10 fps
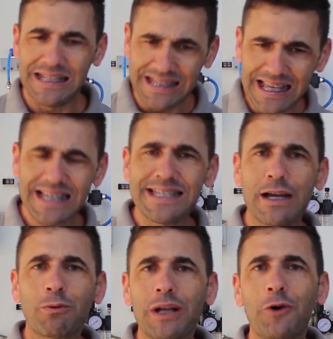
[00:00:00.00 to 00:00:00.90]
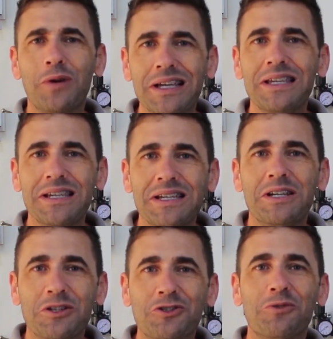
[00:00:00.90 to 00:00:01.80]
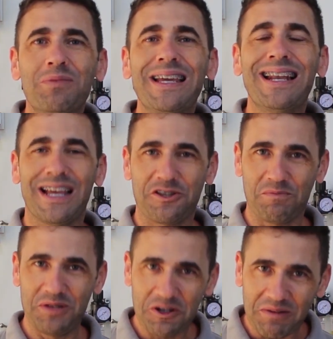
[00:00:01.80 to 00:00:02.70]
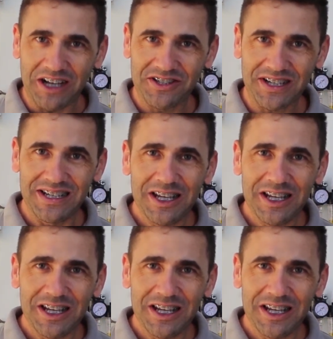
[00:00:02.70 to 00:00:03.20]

nesse aulão aí sobre eletropneumática.